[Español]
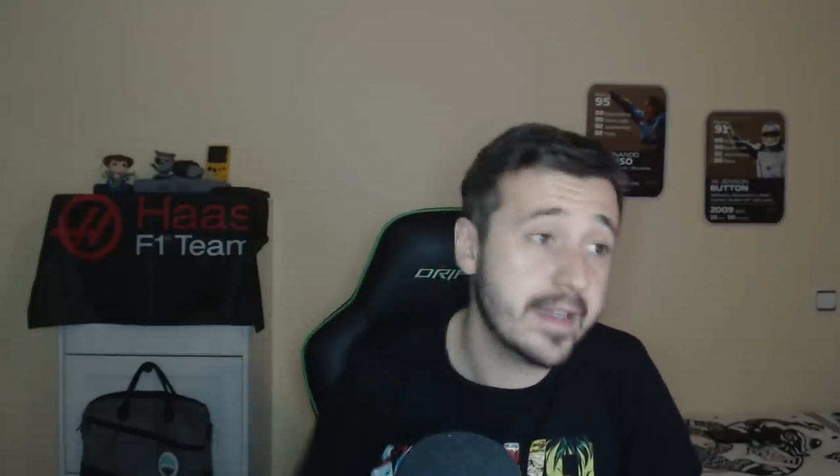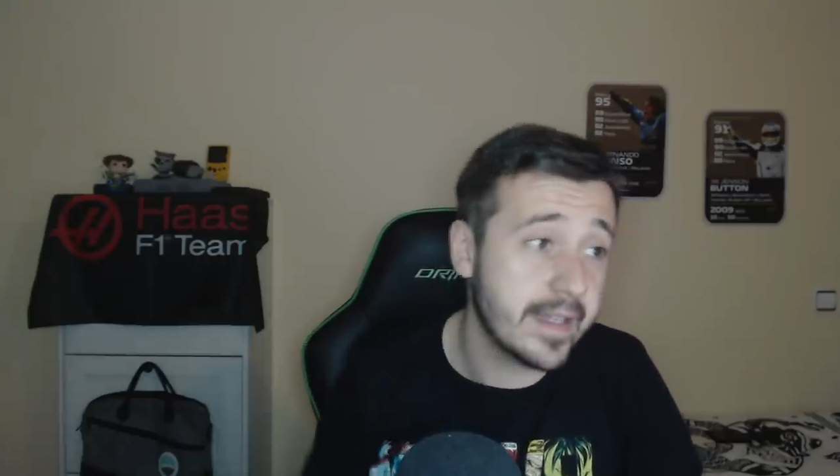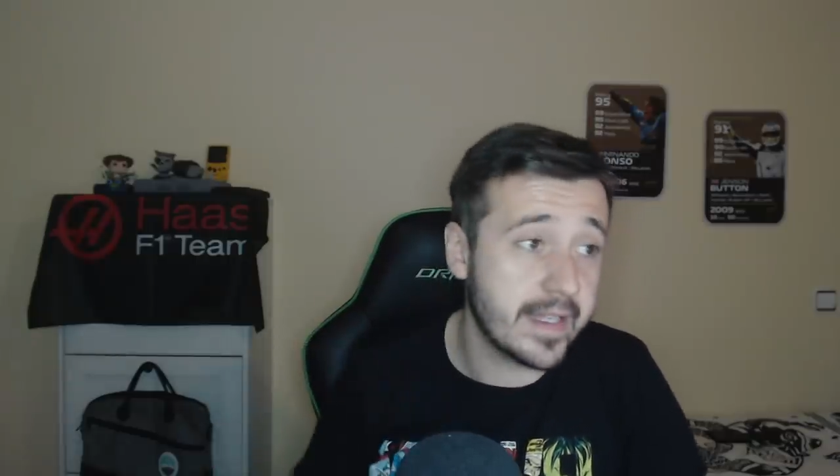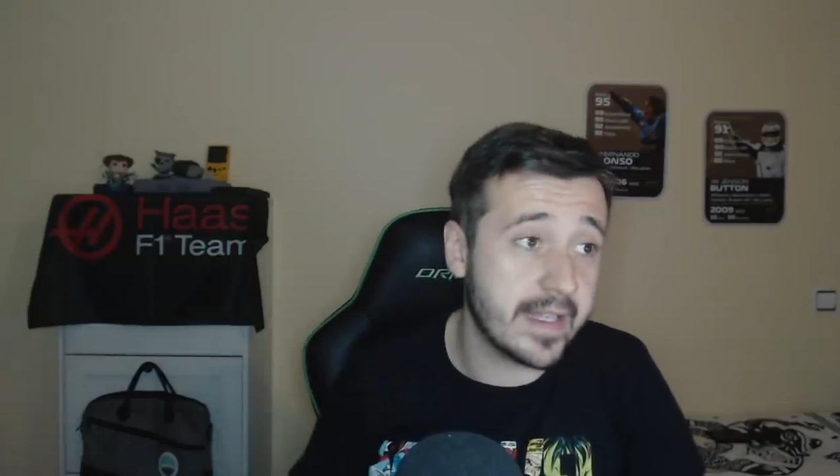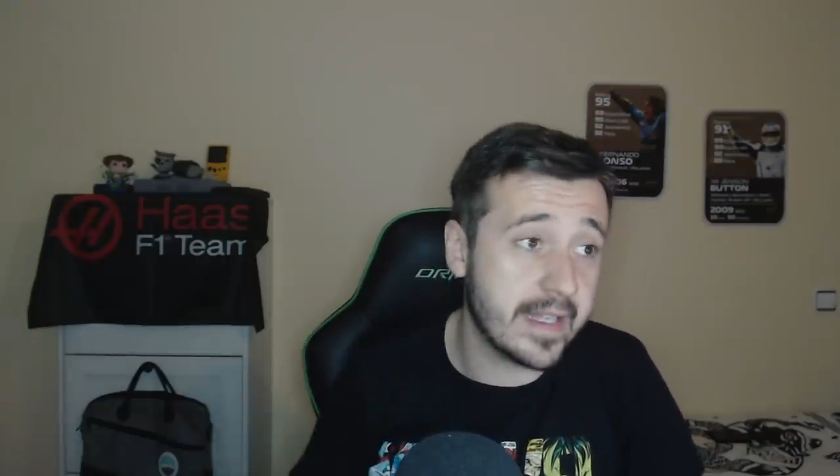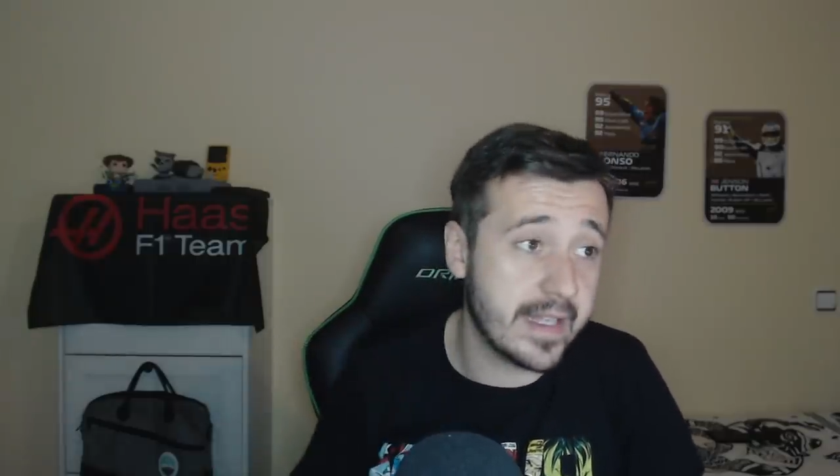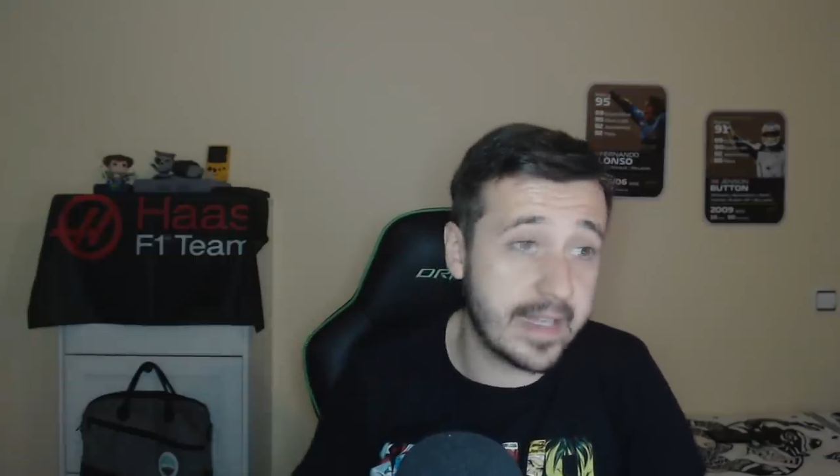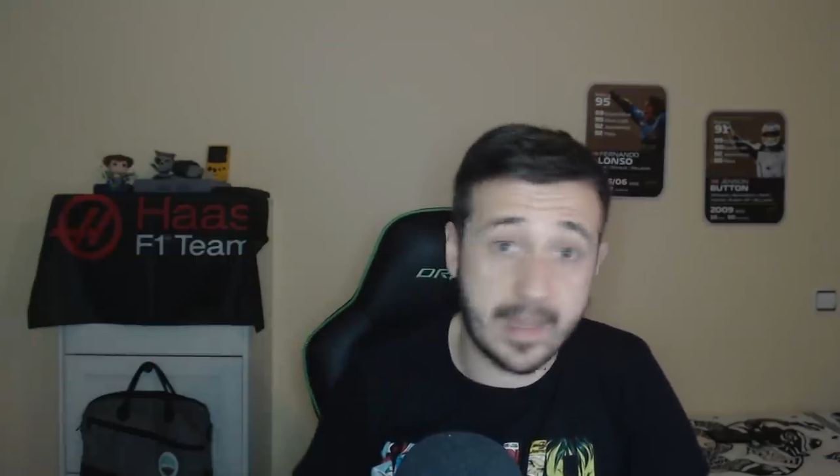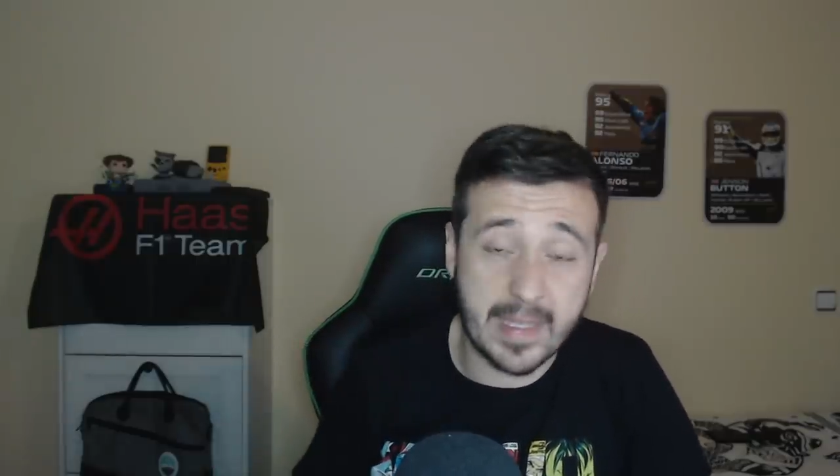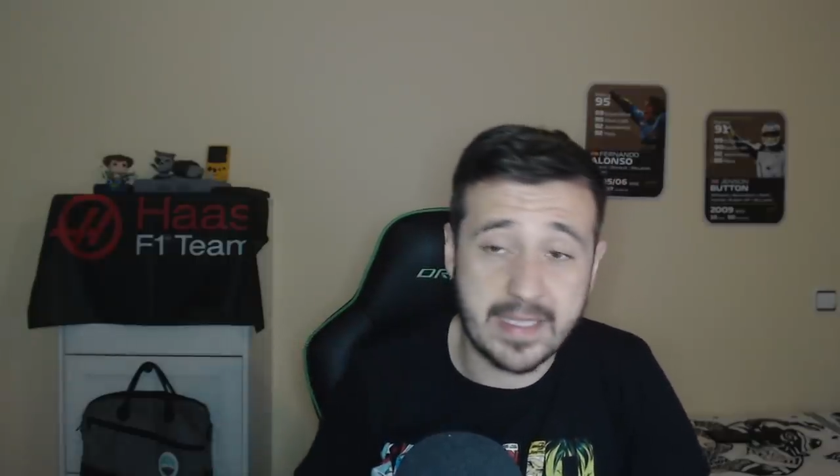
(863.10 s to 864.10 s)
Y,
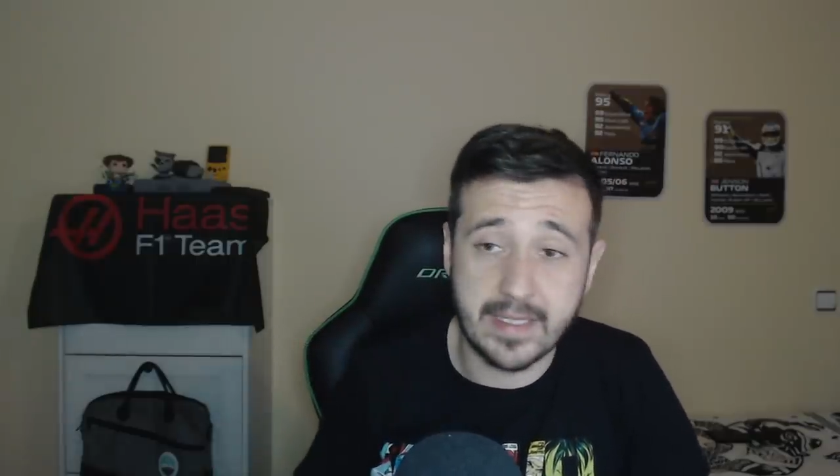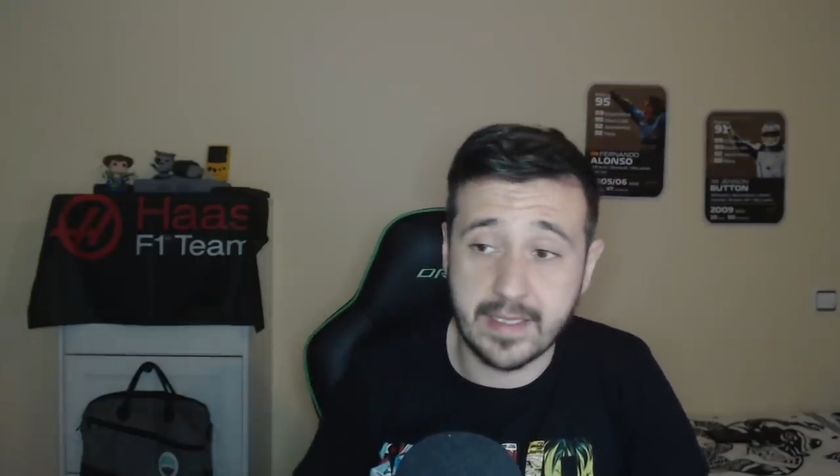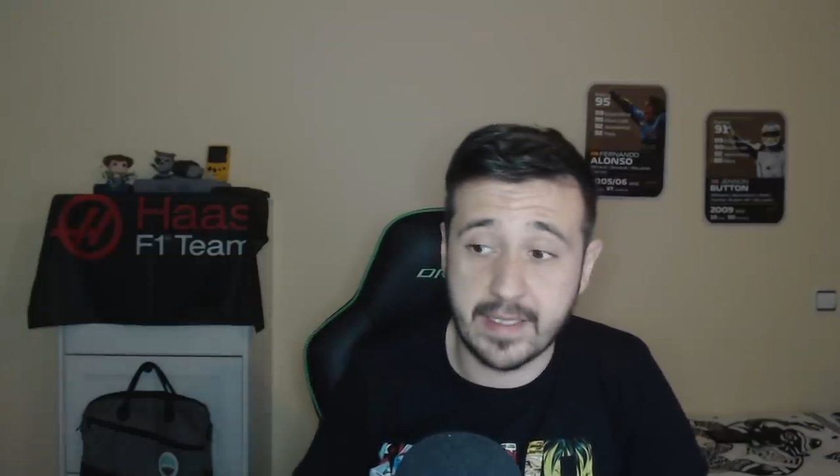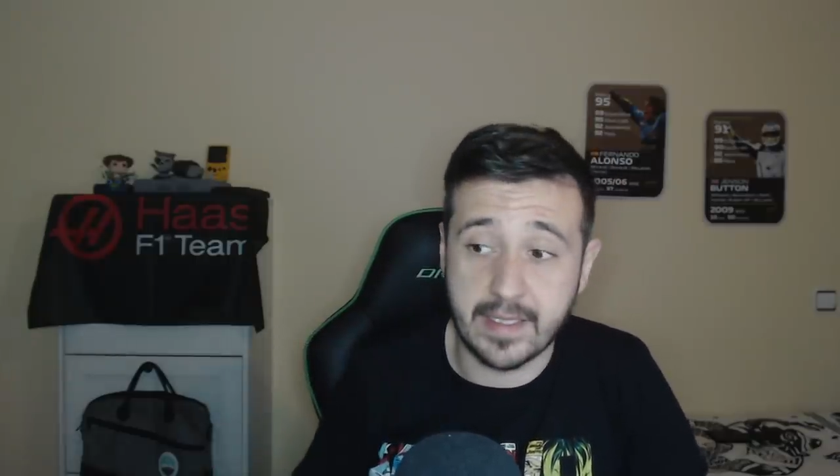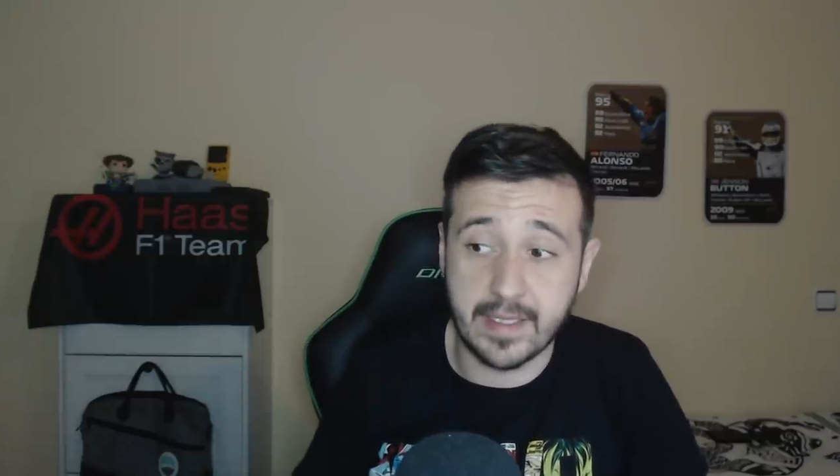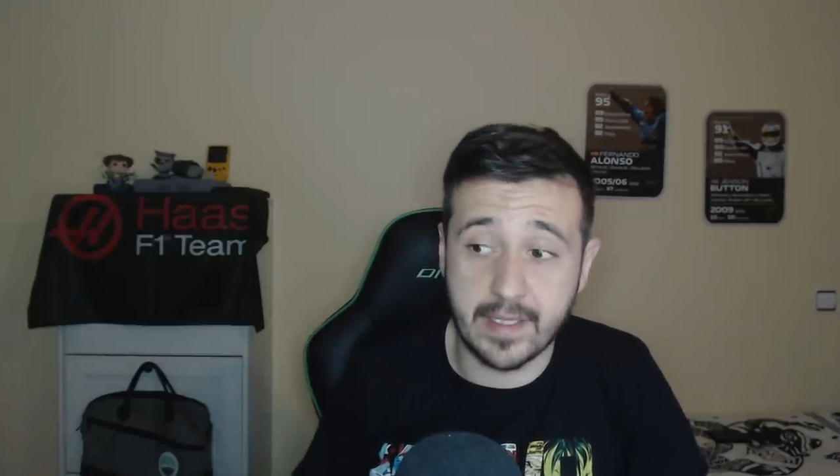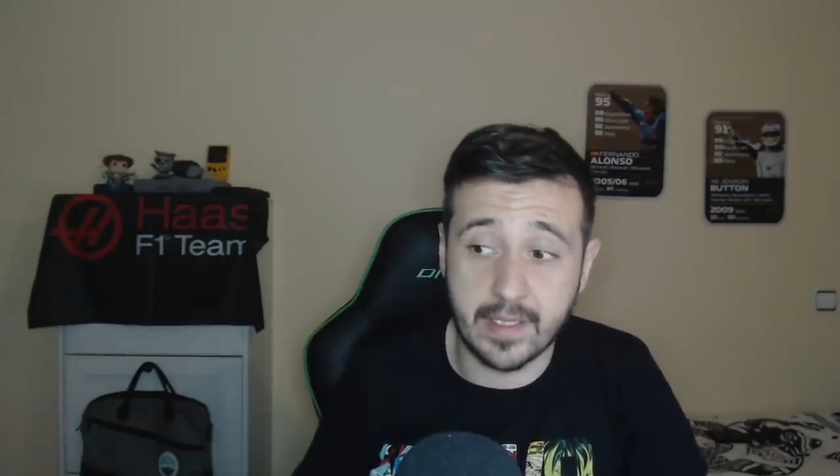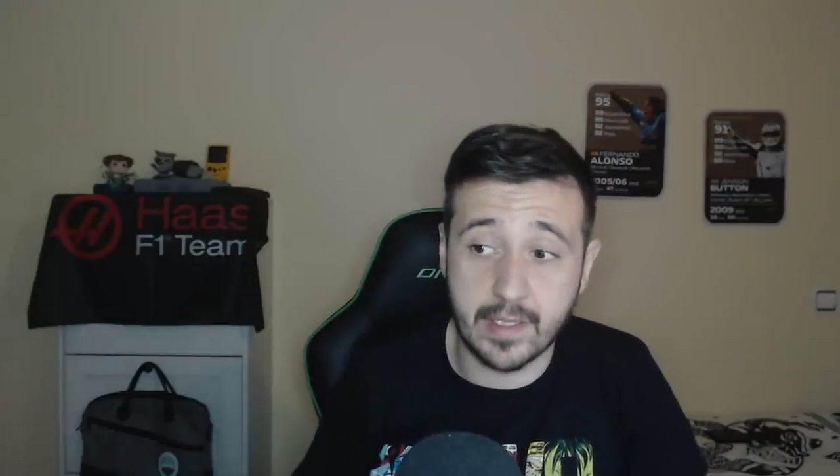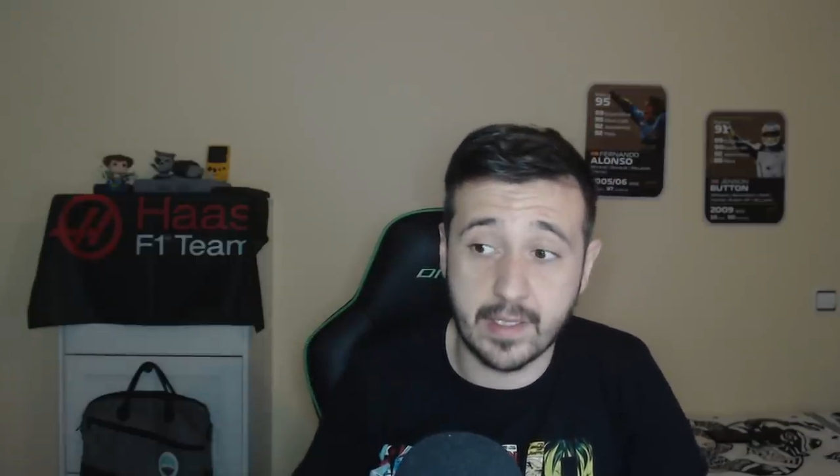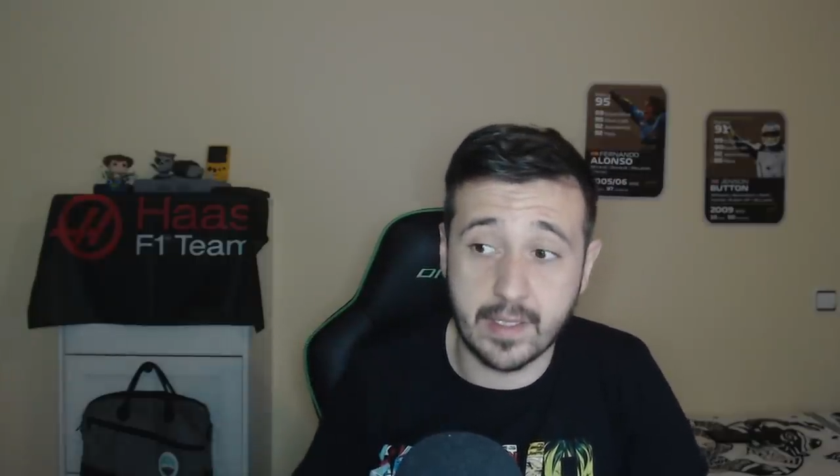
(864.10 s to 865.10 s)
nada más,
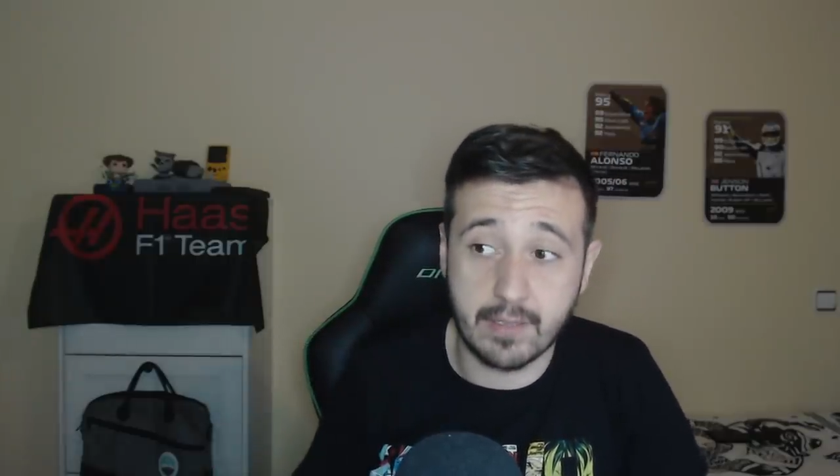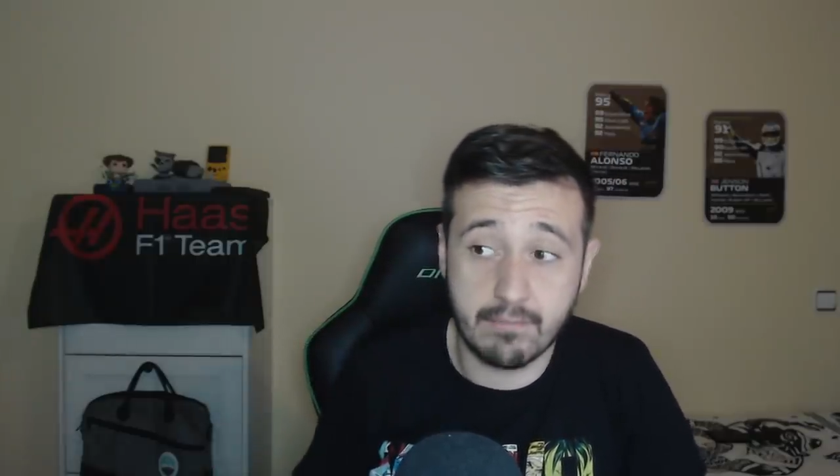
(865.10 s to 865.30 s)
eh,